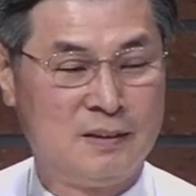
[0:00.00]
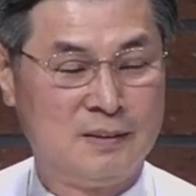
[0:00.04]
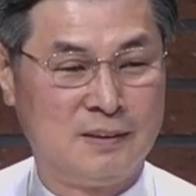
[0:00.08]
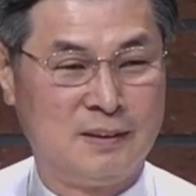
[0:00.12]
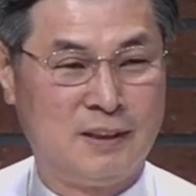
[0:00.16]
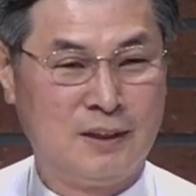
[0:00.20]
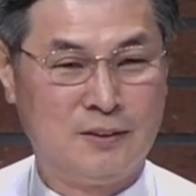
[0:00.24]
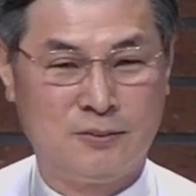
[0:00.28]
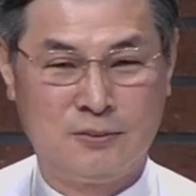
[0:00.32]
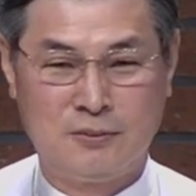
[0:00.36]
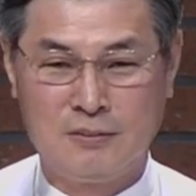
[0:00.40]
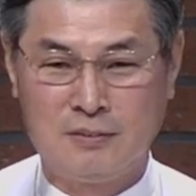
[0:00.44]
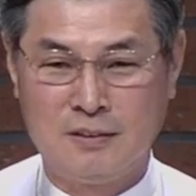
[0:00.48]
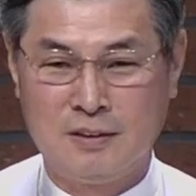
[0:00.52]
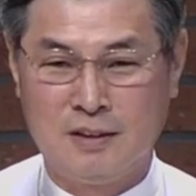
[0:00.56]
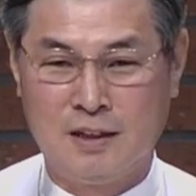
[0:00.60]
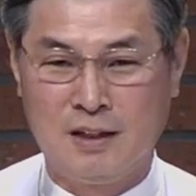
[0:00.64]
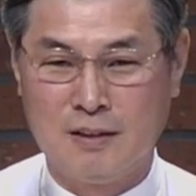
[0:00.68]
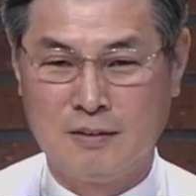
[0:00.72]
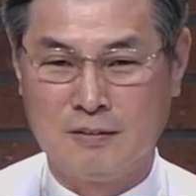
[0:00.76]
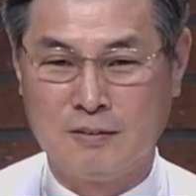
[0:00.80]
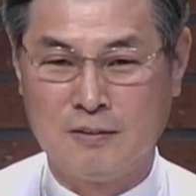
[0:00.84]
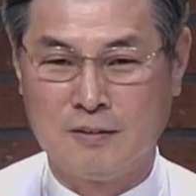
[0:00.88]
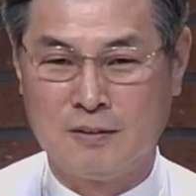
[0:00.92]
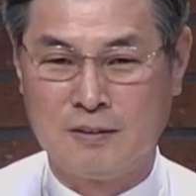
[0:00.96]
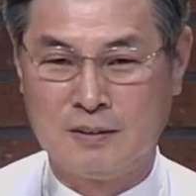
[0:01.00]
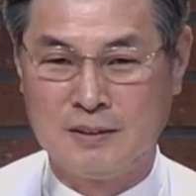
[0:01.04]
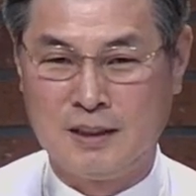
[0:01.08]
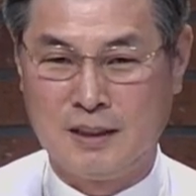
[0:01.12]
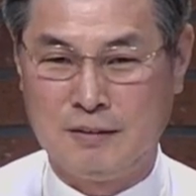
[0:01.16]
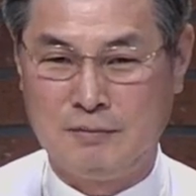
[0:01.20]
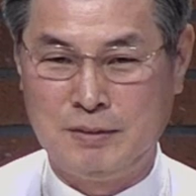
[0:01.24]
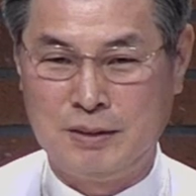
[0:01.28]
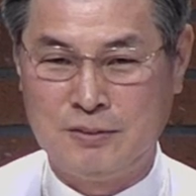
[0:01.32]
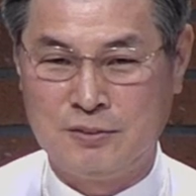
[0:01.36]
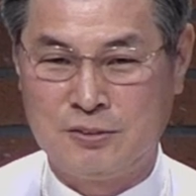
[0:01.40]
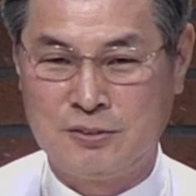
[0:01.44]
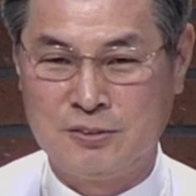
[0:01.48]
제출하고
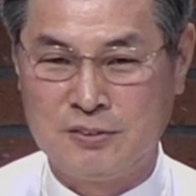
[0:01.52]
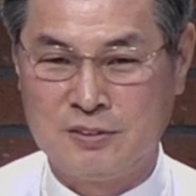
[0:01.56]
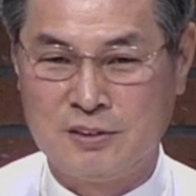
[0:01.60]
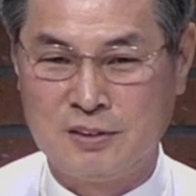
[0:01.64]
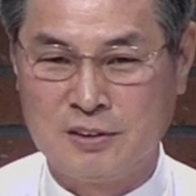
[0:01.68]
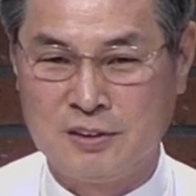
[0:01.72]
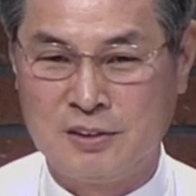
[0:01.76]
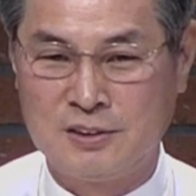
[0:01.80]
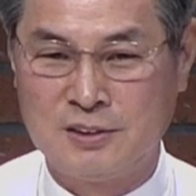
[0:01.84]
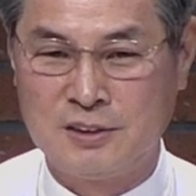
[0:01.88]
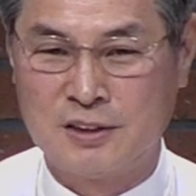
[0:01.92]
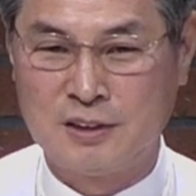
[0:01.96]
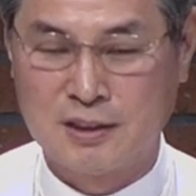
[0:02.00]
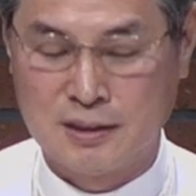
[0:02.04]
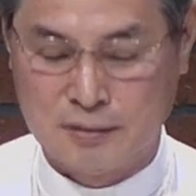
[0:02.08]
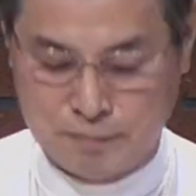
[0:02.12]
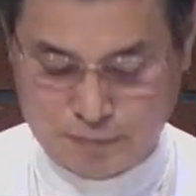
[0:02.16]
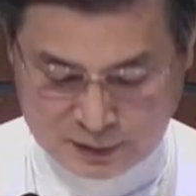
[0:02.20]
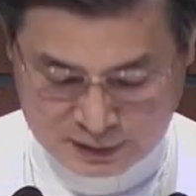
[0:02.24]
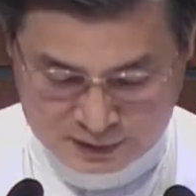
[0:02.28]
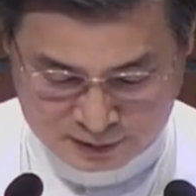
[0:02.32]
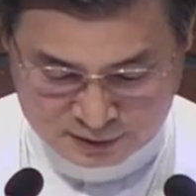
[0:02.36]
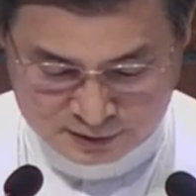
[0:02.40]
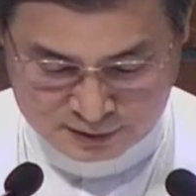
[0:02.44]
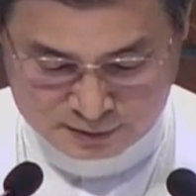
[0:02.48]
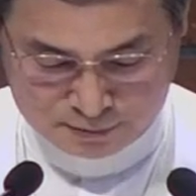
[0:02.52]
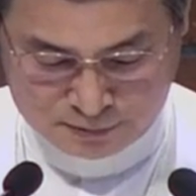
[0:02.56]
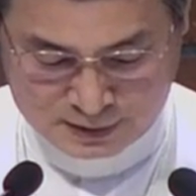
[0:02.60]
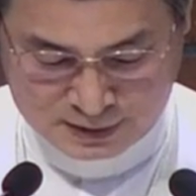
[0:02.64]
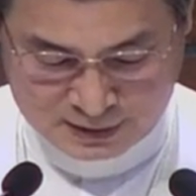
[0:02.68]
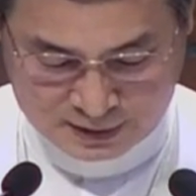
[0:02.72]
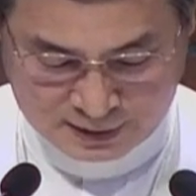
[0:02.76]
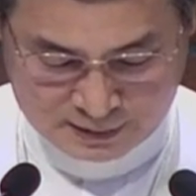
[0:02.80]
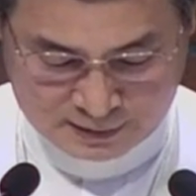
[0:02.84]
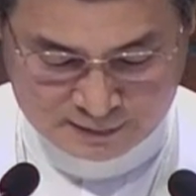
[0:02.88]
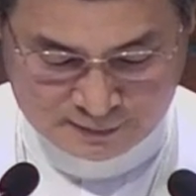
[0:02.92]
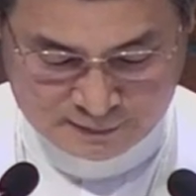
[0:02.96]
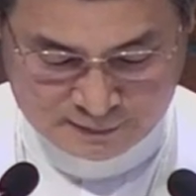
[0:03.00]
예배 출석을 점검받았습니다.